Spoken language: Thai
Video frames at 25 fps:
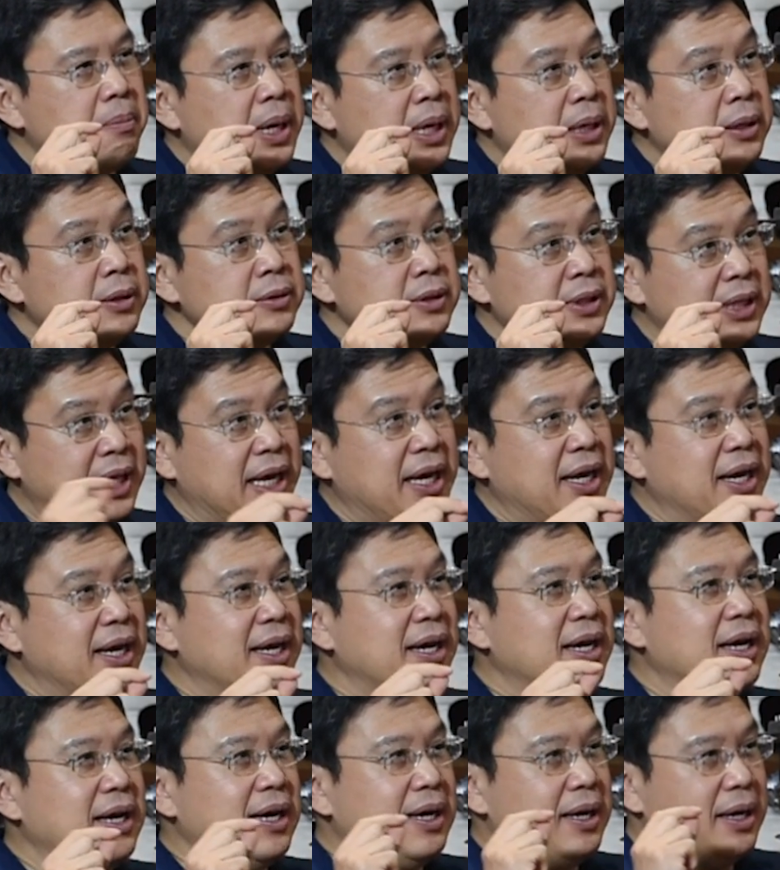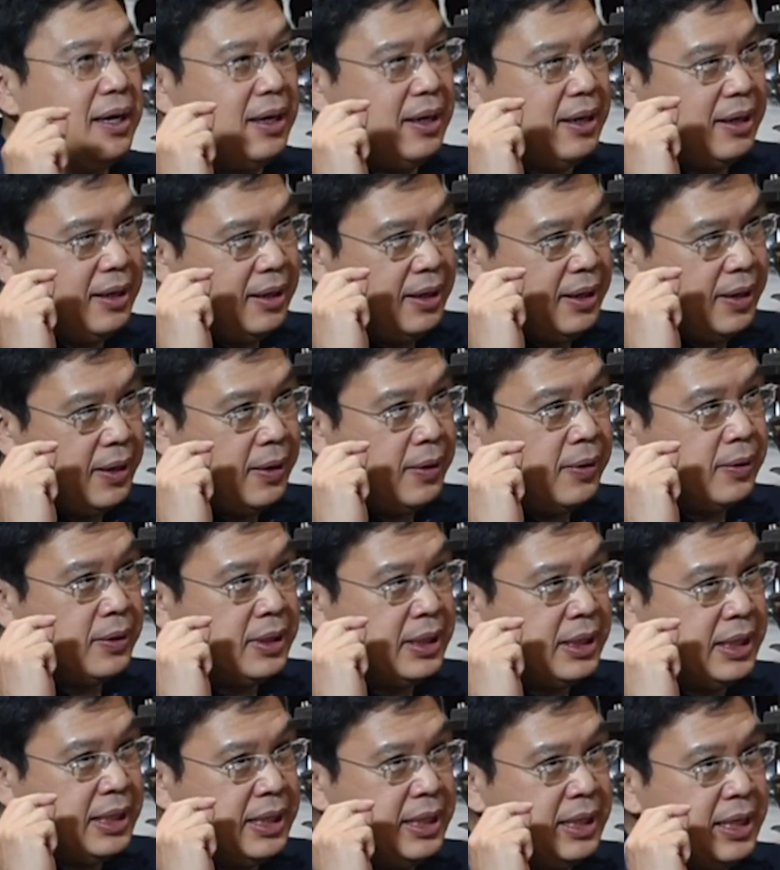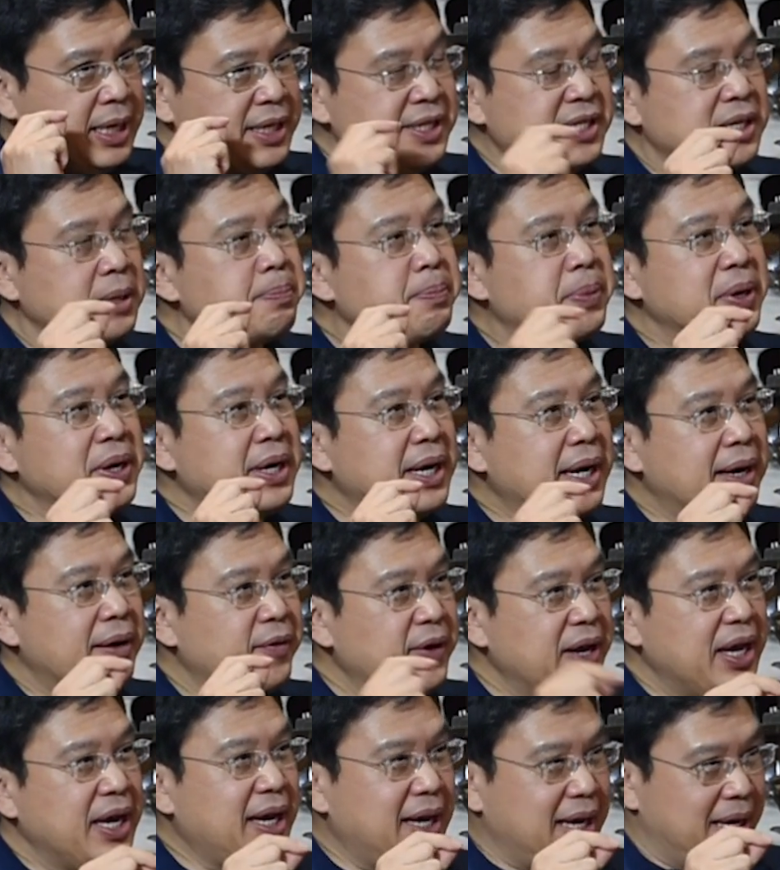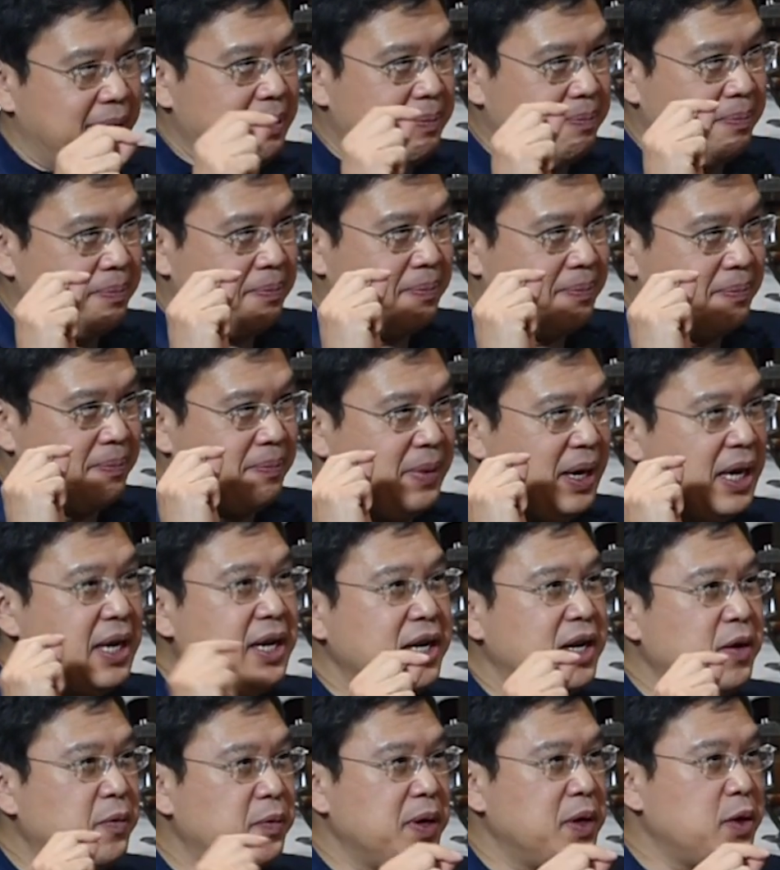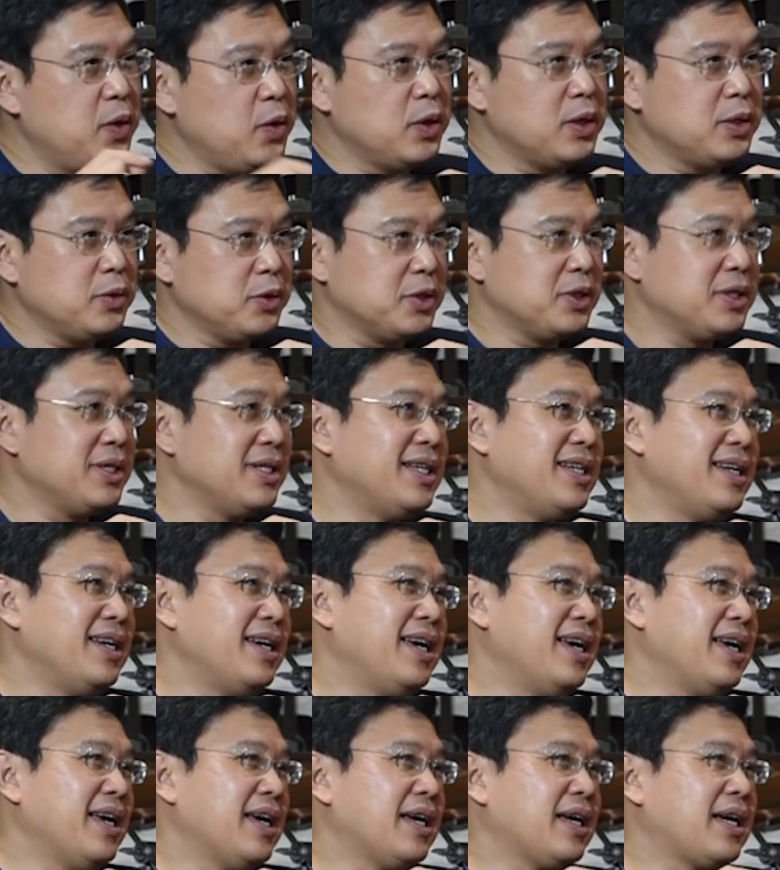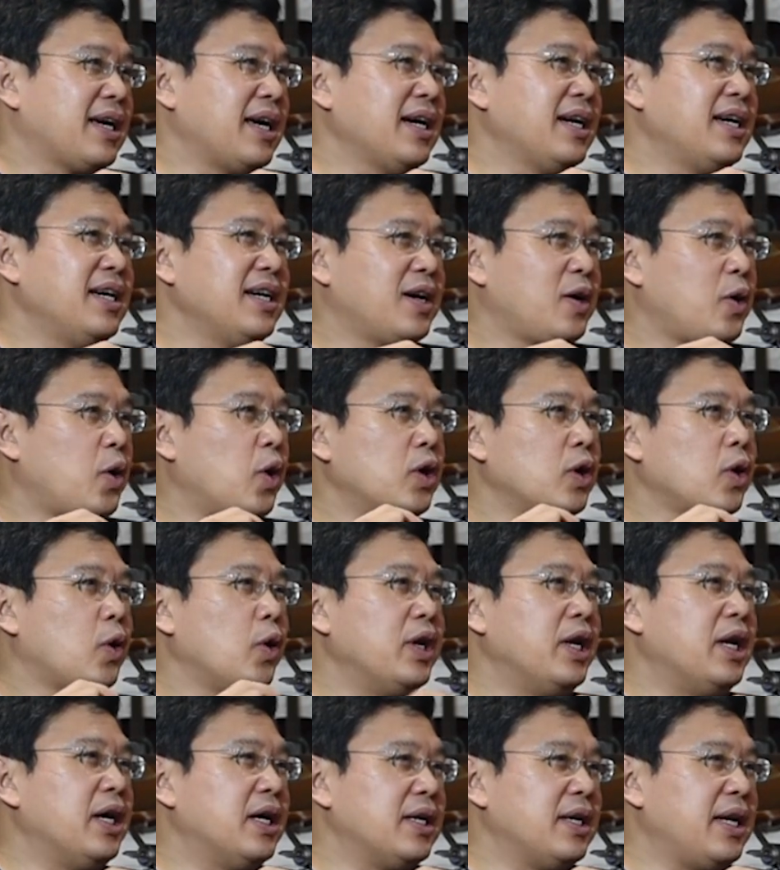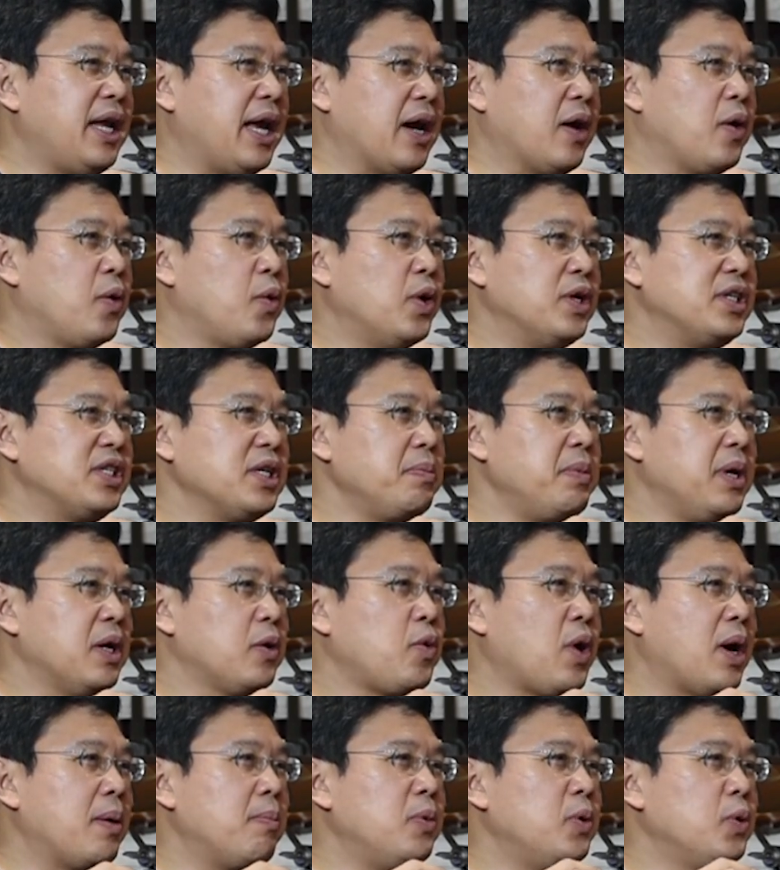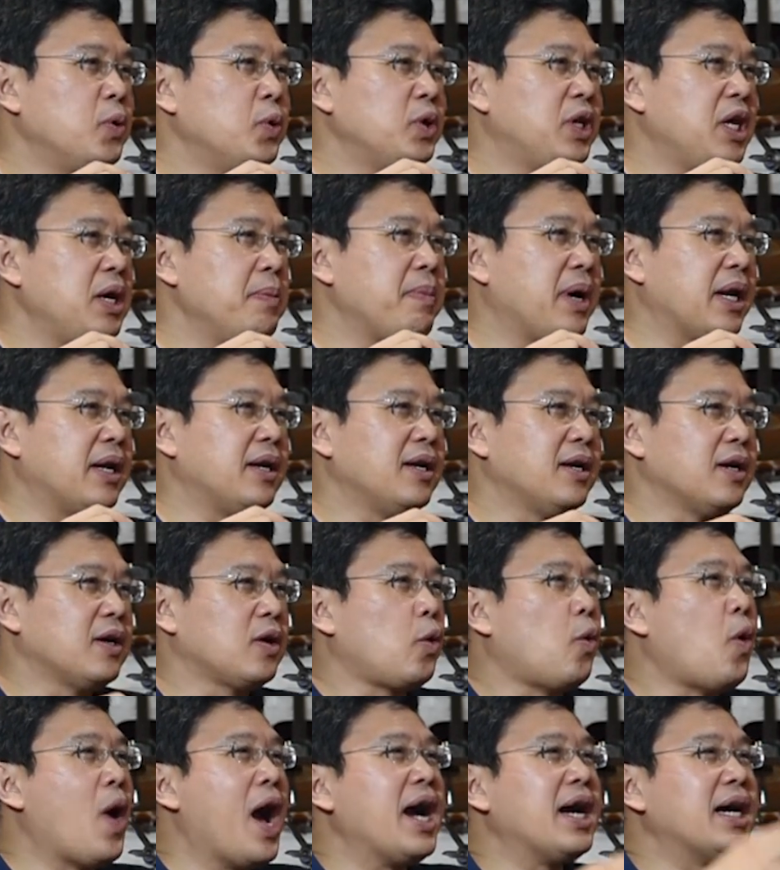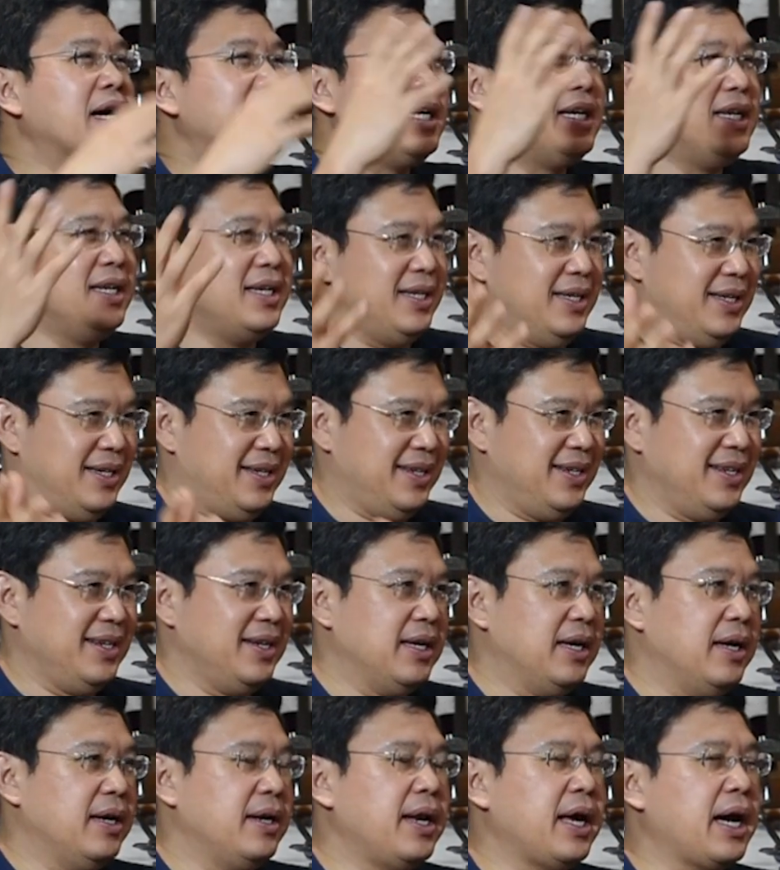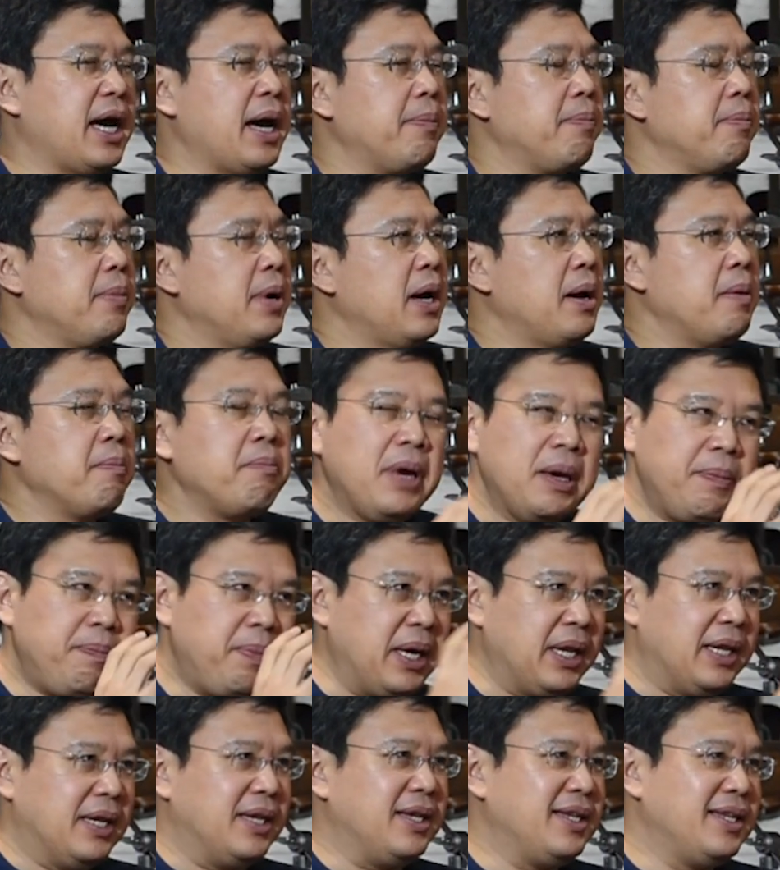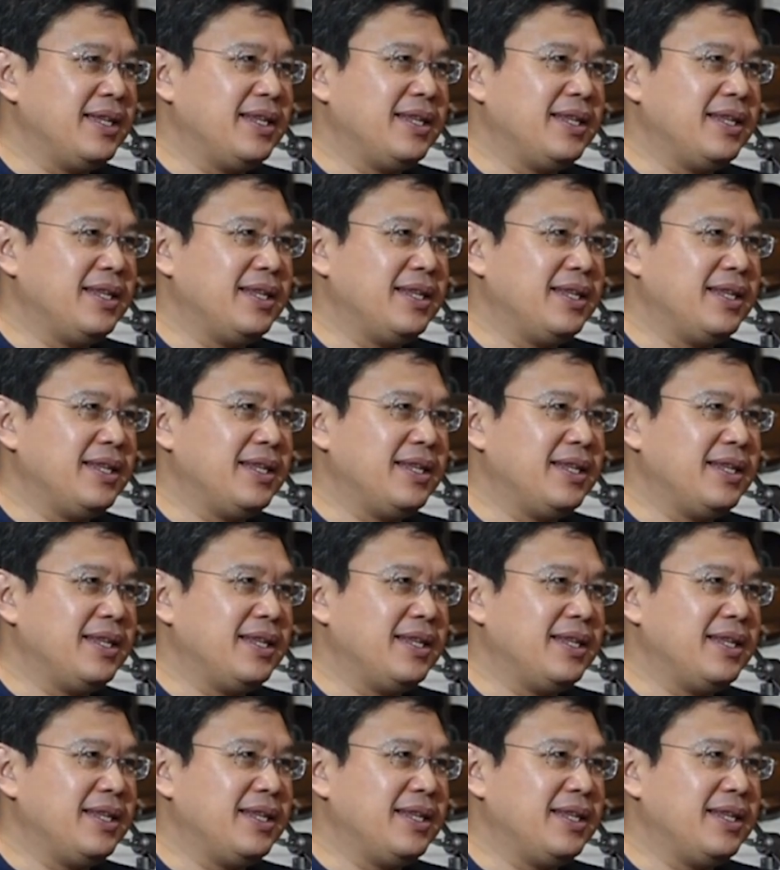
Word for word: multi disciplinary individuals ก็คือคนๆนึงเนี่ยควรจะมีความรู้ที่มันกว้างขึ้นนะครับไม่ผิด